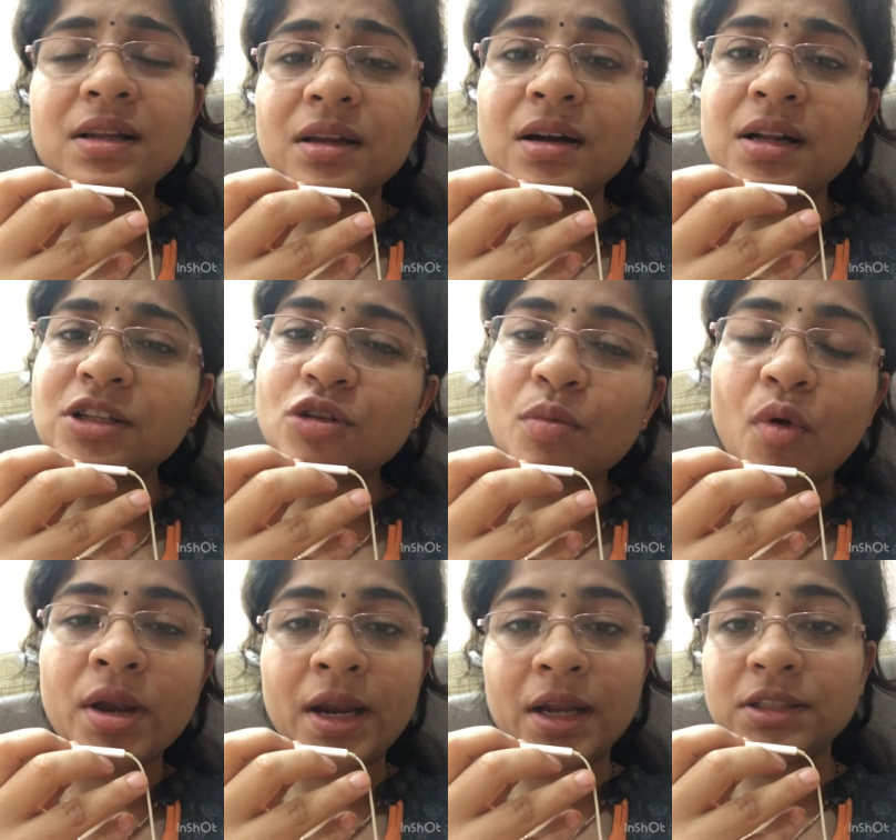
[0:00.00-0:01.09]
गर्ल्स तो
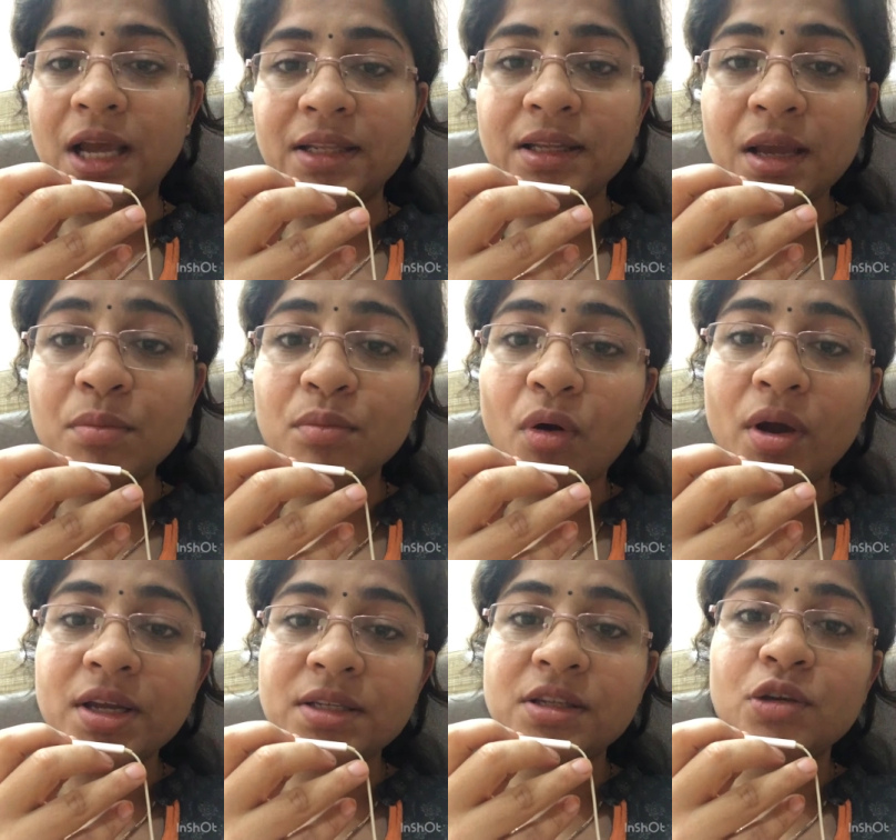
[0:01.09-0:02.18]
बोलने लग जाती हैं
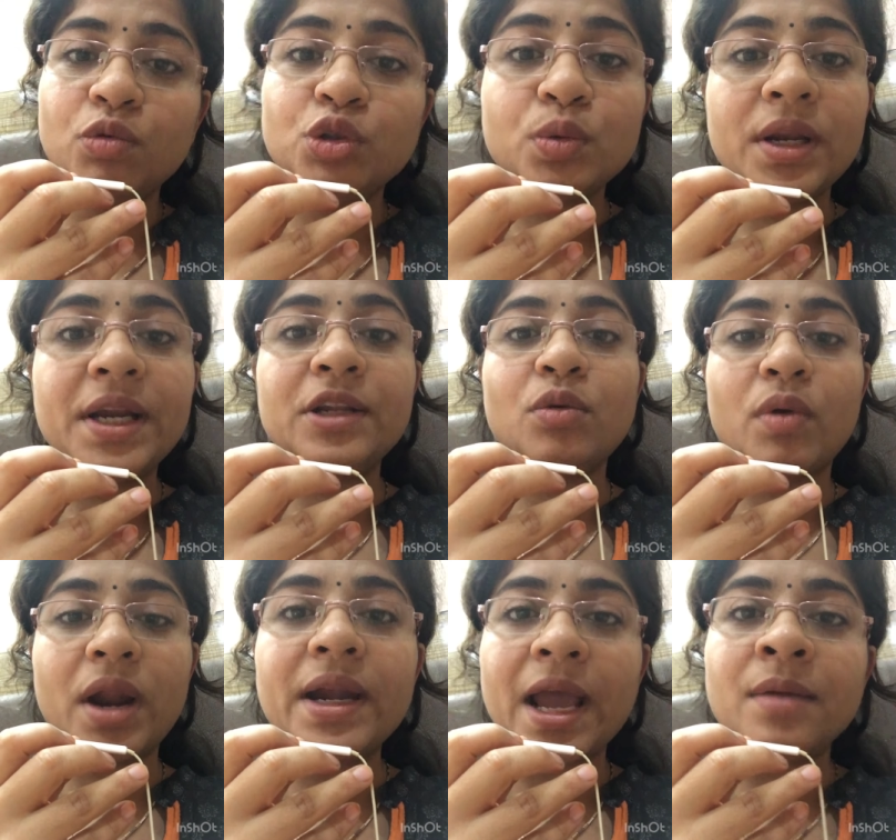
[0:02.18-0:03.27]
बॉयज़ यूजुअली
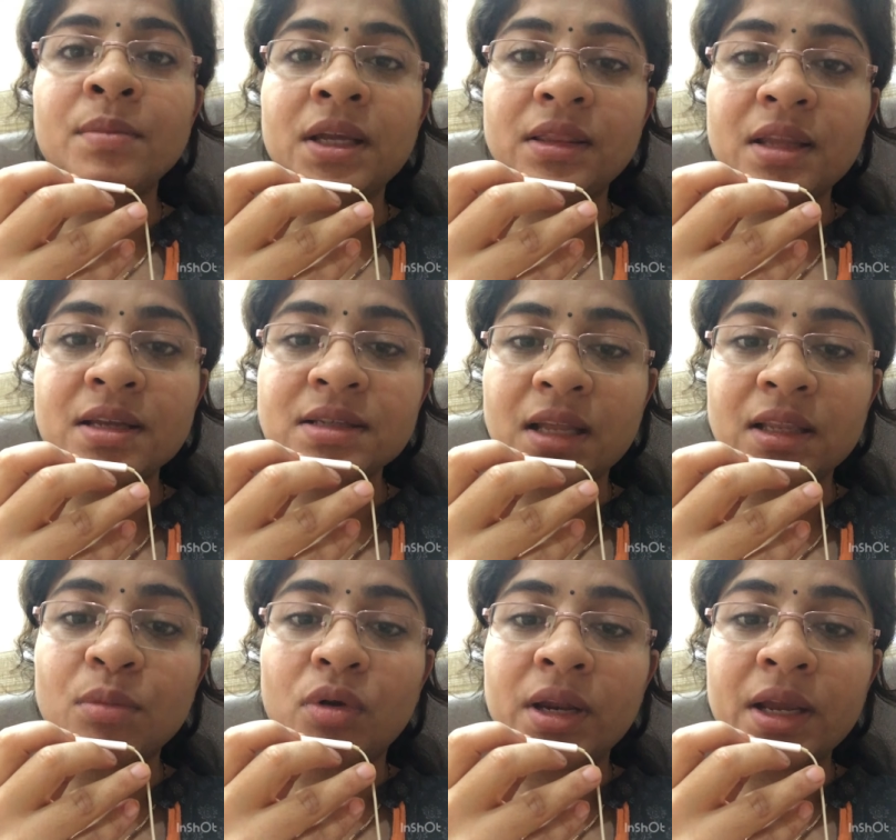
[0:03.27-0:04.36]
थोड़ा टाइम लेते हैं
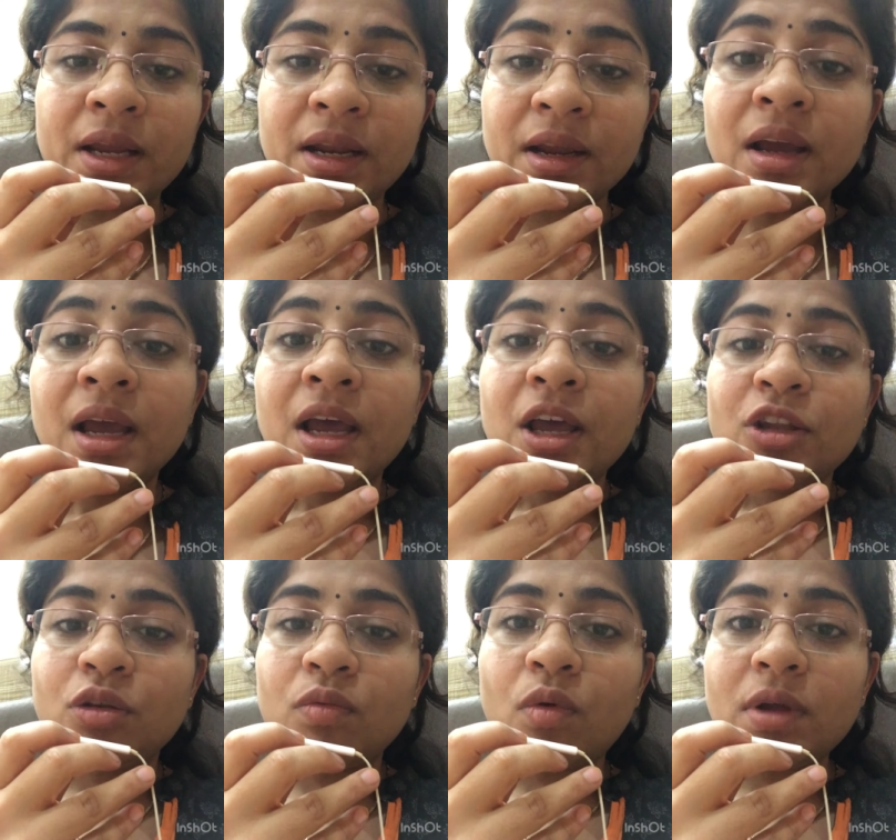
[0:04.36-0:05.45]
ज़्यादा बोलने के लिए
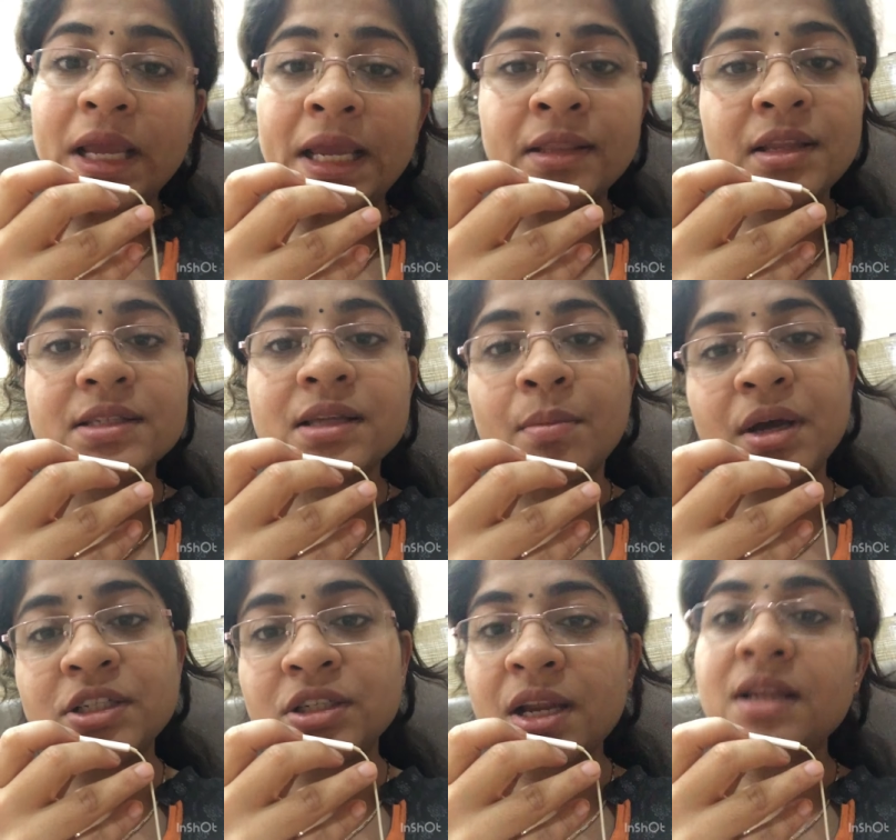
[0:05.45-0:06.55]
तो वो हिंदी
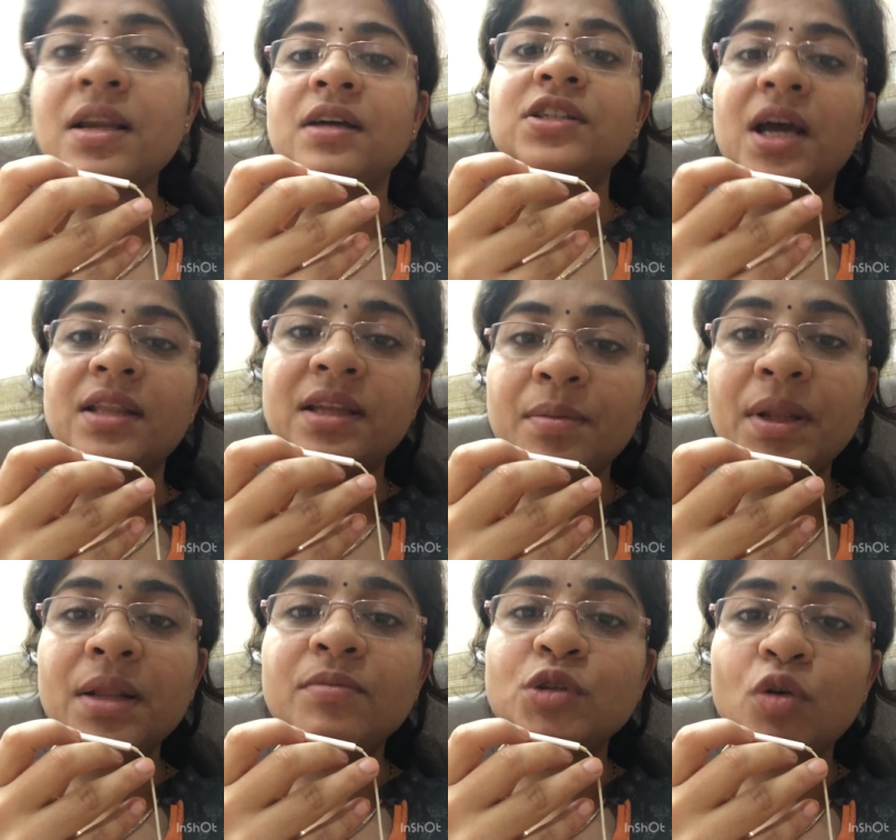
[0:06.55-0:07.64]
समझने लग जाते हैं
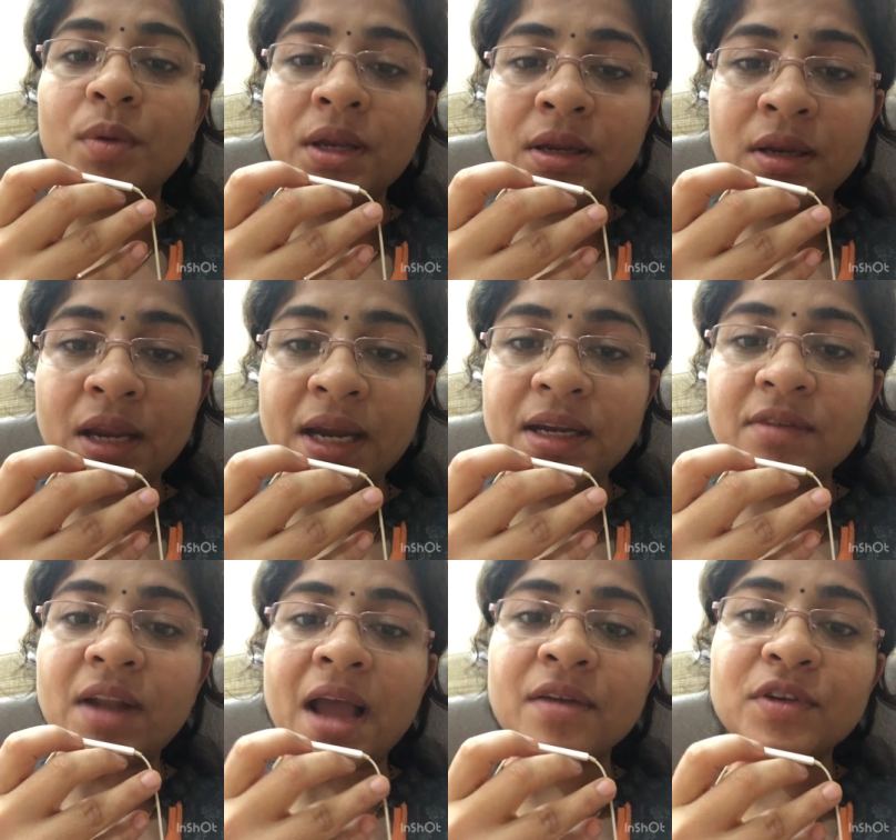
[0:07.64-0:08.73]
मतलब जो भी नेटिव
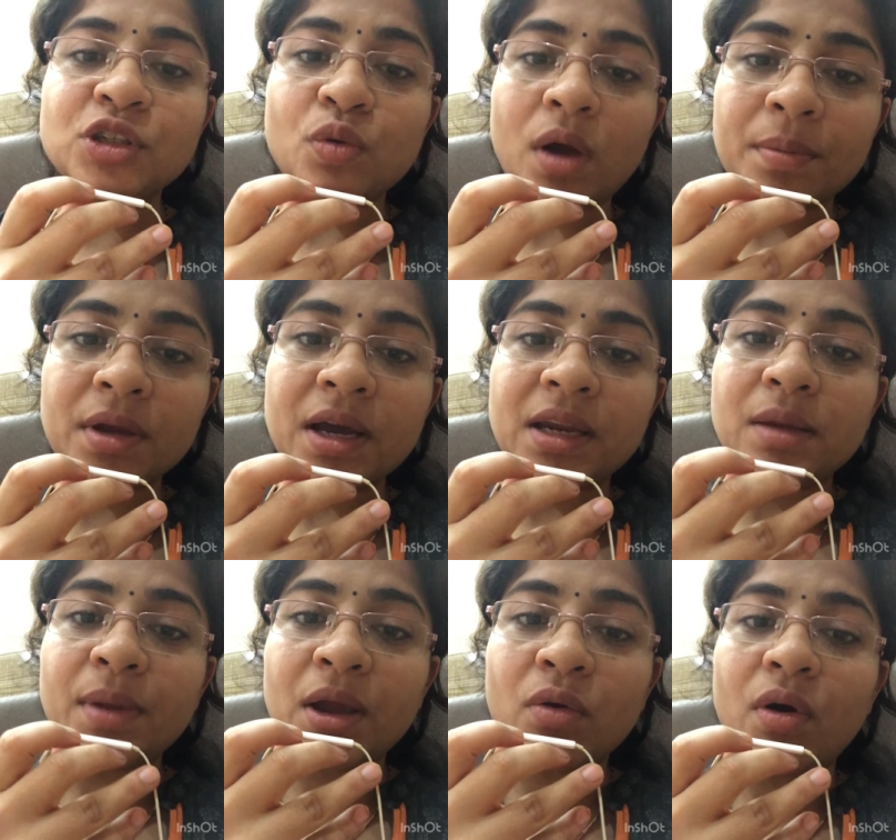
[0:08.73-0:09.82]
लैंग्वेज हो आपके घर की
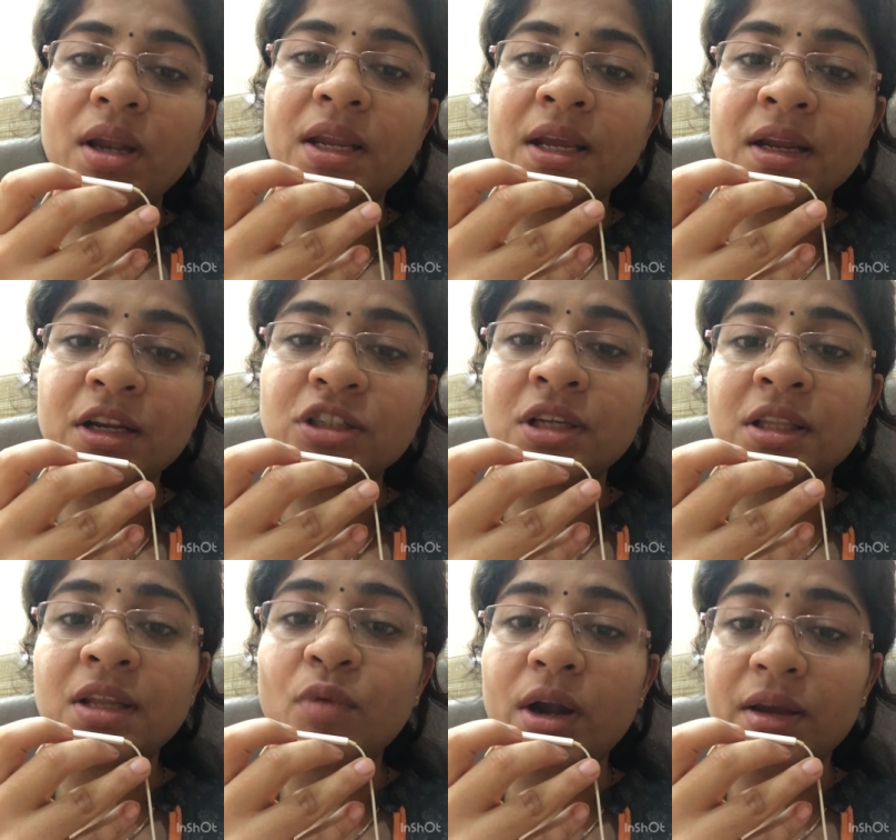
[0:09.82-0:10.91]
बंगाली इंग्लिश
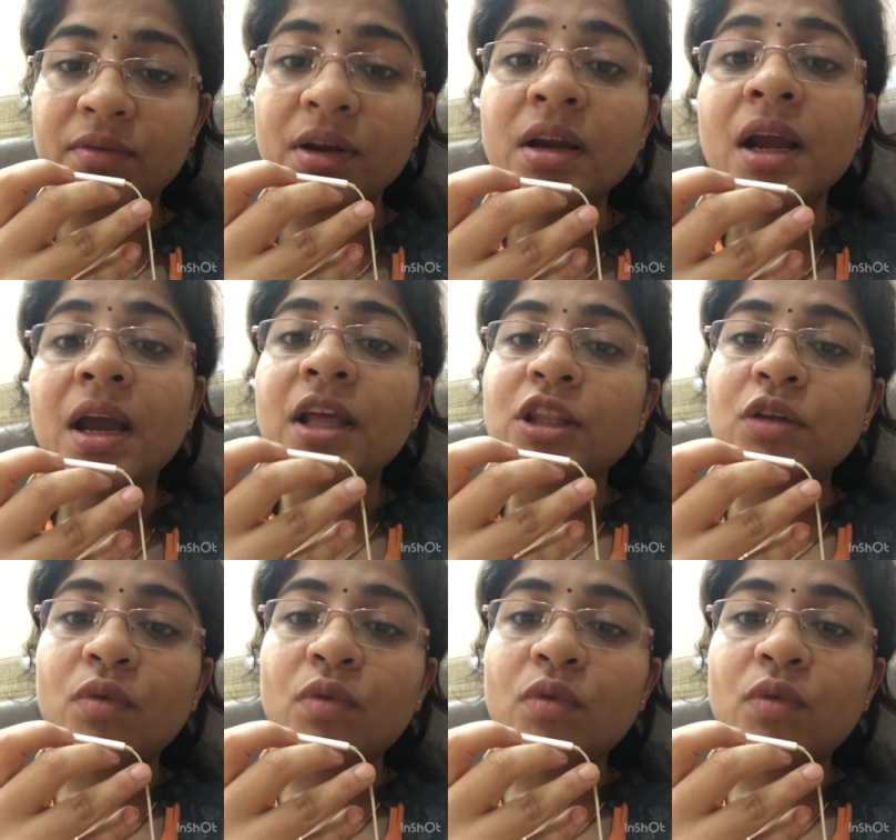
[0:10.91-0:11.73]
हिंदी वॉट तो